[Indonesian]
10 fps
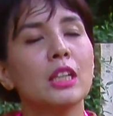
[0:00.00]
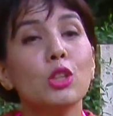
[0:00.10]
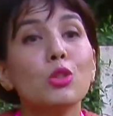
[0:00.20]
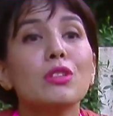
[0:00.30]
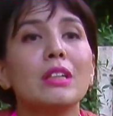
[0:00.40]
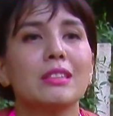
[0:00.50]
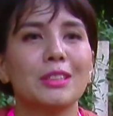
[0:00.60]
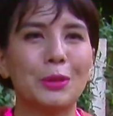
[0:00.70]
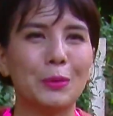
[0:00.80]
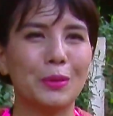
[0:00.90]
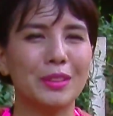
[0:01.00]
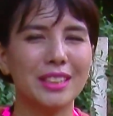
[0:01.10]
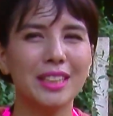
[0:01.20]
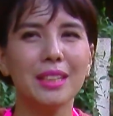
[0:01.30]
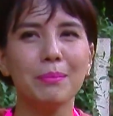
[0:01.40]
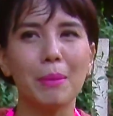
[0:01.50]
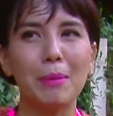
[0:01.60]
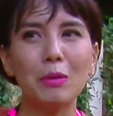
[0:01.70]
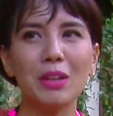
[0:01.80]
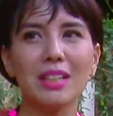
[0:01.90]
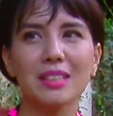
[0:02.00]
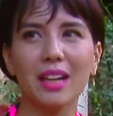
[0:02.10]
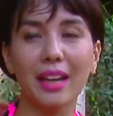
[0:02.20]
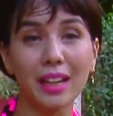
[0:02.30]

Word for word: useless gitu jadi mama aku ngerasa